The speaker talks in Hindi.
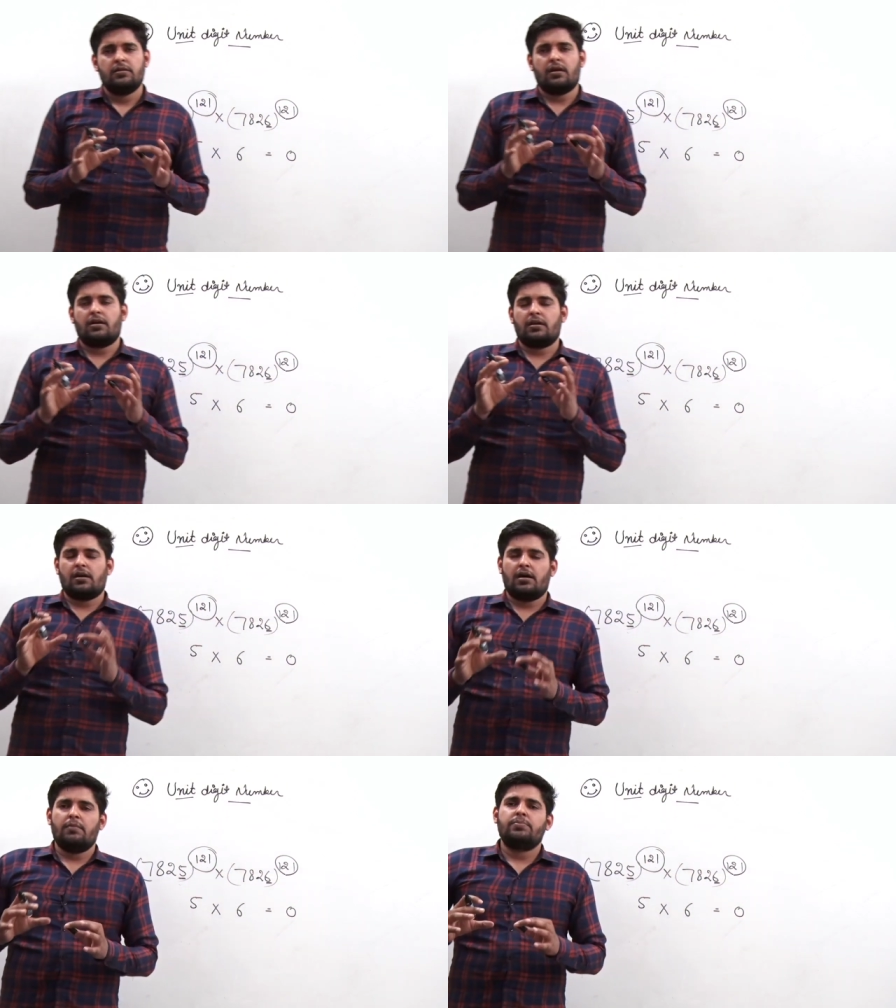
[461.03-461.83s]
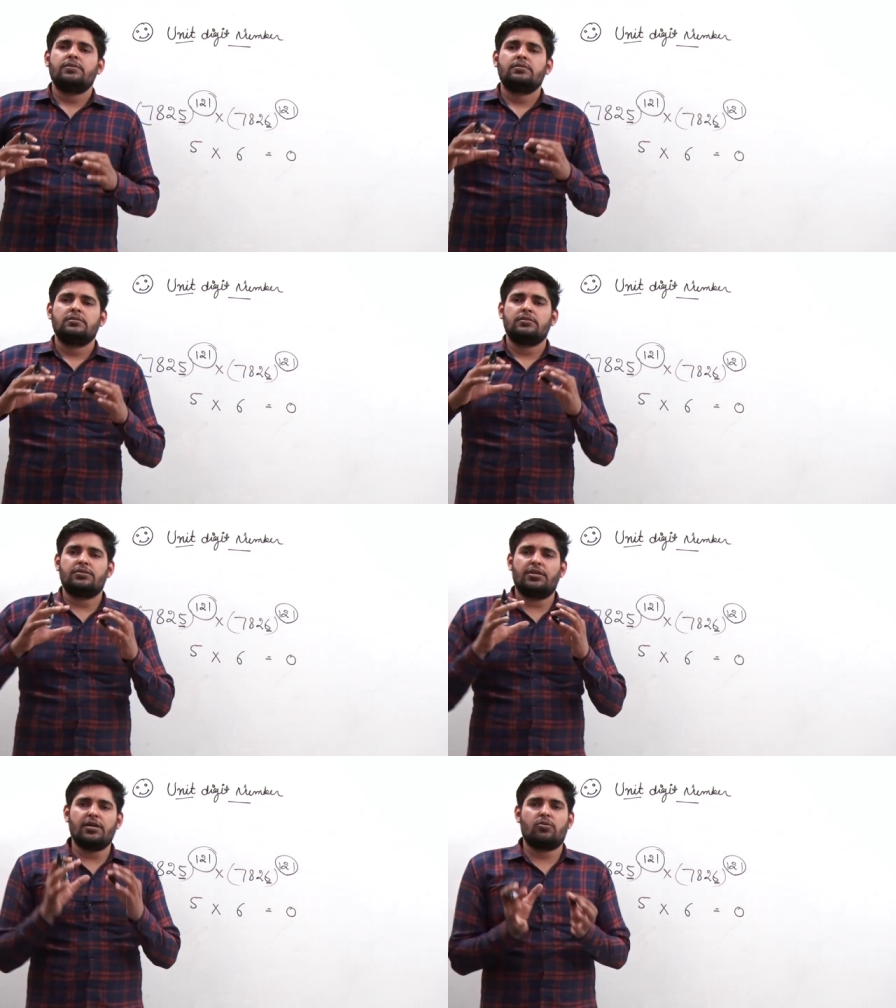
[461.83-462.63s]
अगर आप
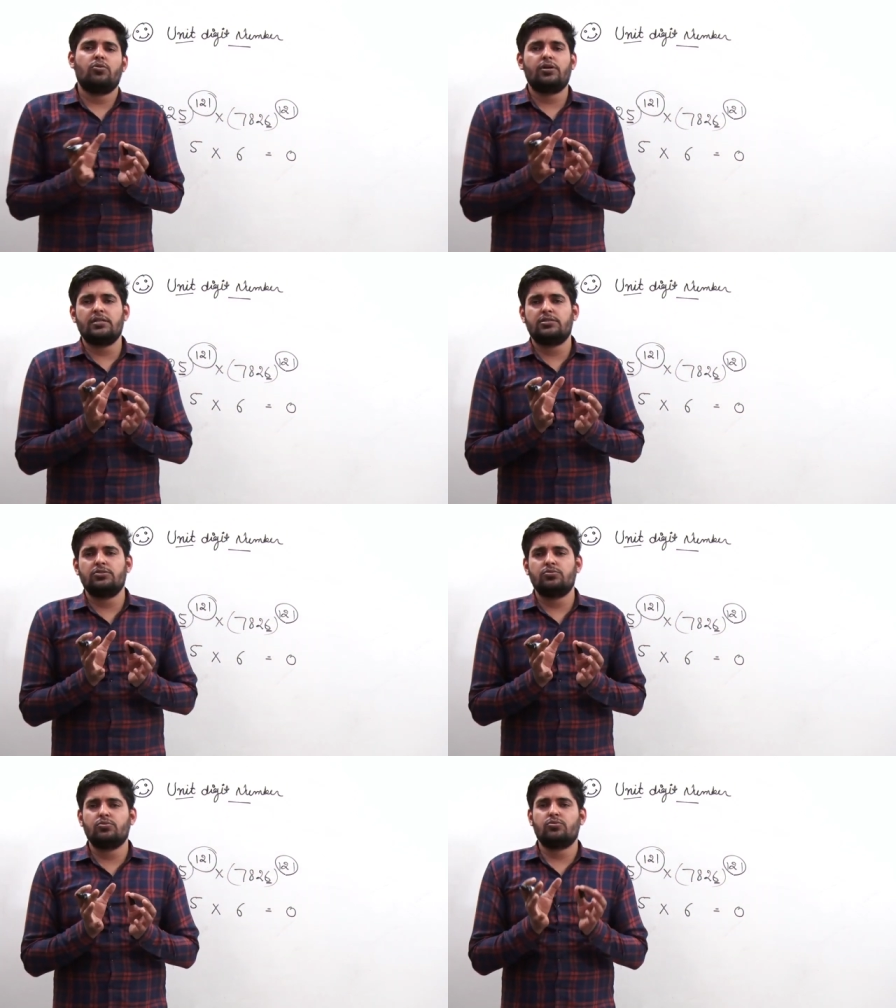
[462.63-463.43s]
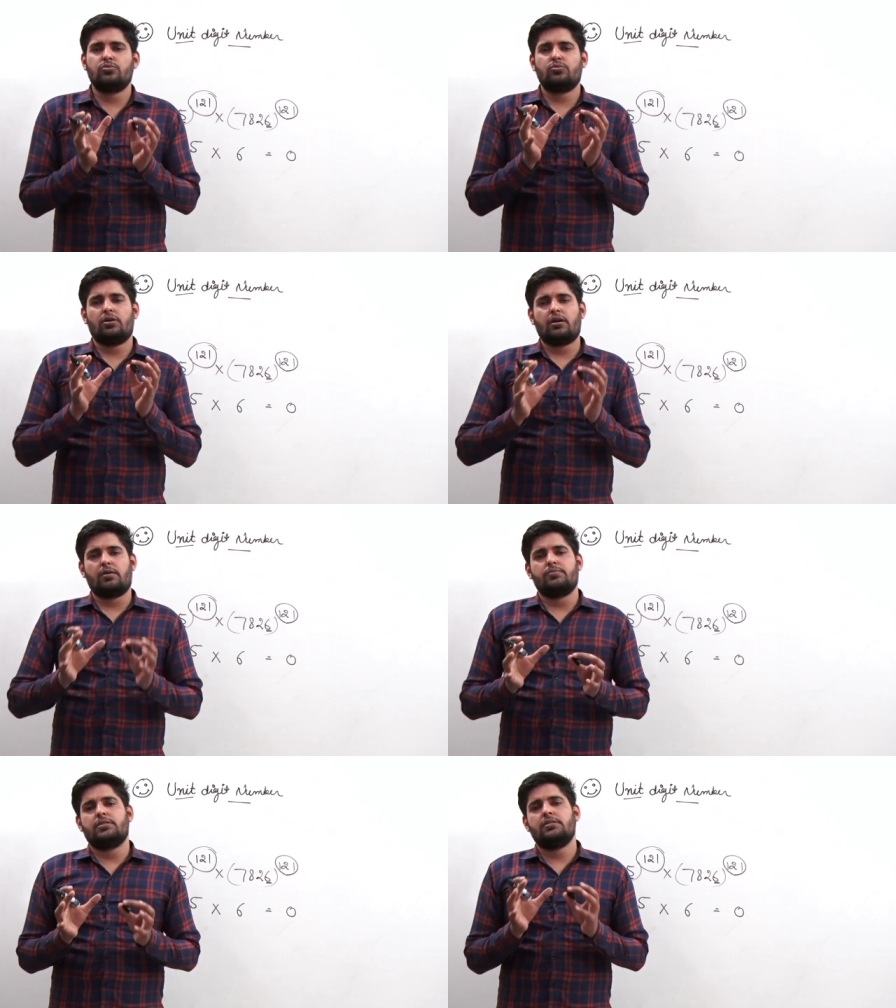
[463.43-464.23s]
देखोगे चीज़ों को तो
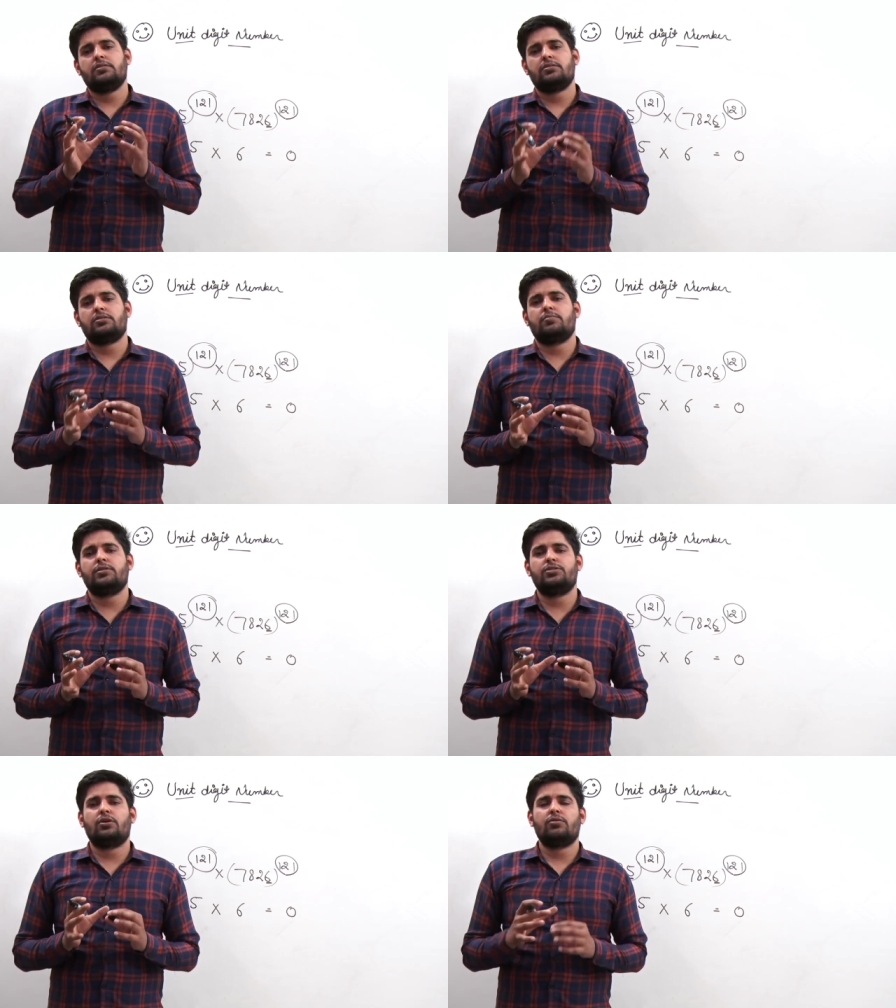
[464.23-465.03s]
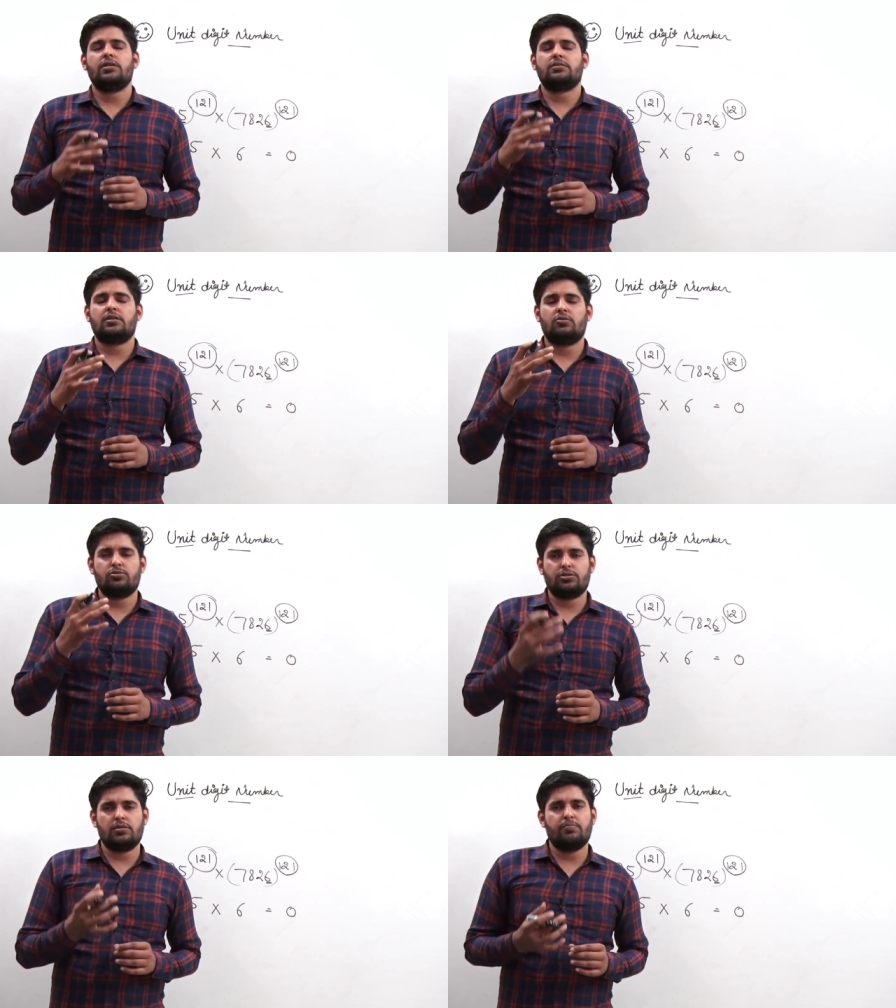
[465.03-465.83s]
आराम से समझ जाओगे इसके
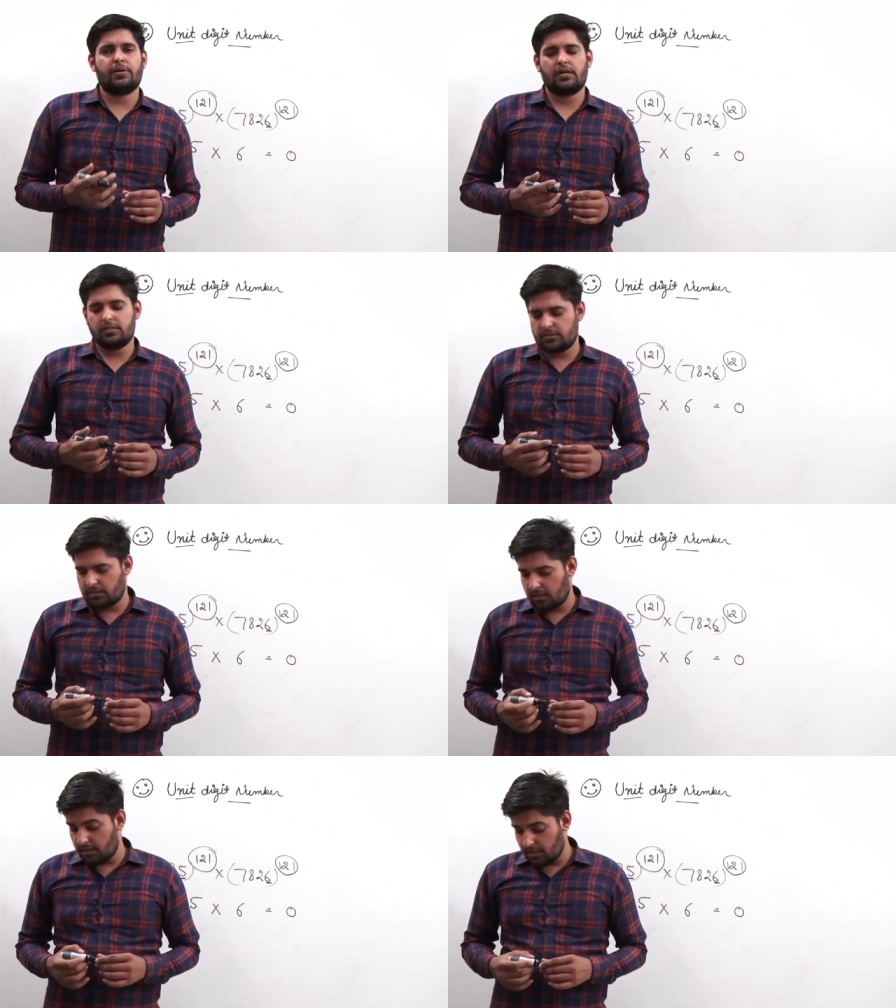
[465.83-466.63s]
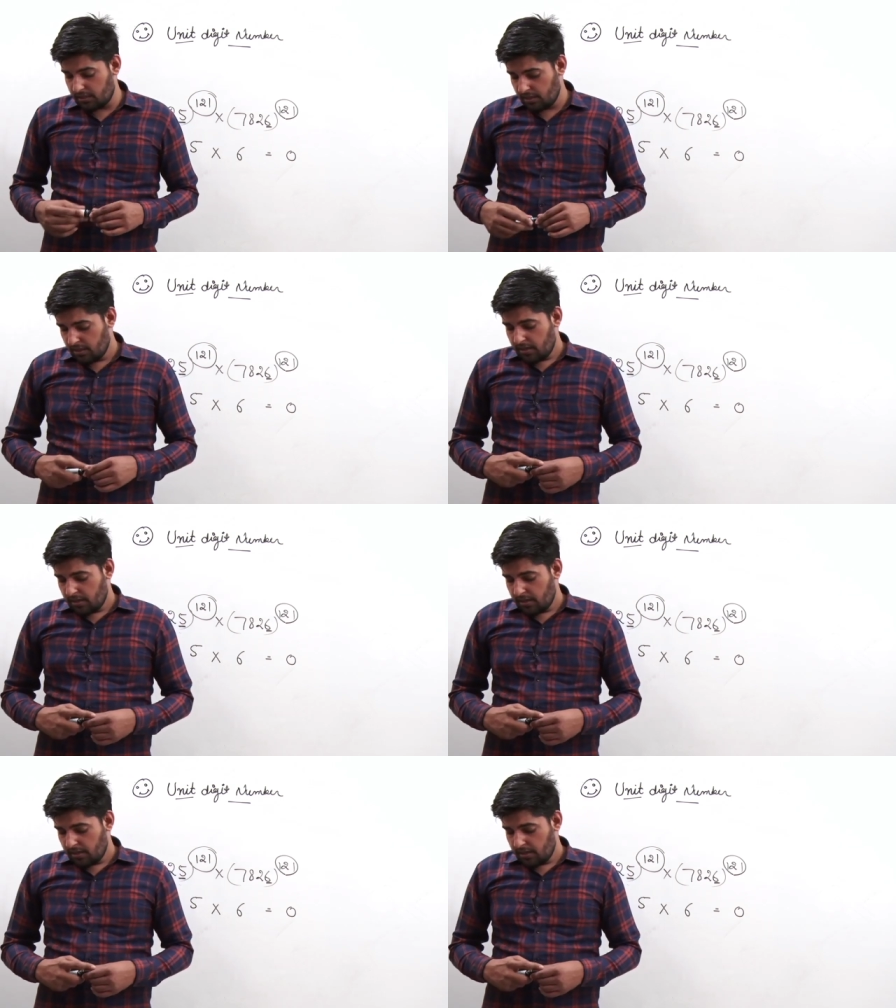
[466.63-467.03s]
क्वेश्चन हम प्रैक्टिस करेंगे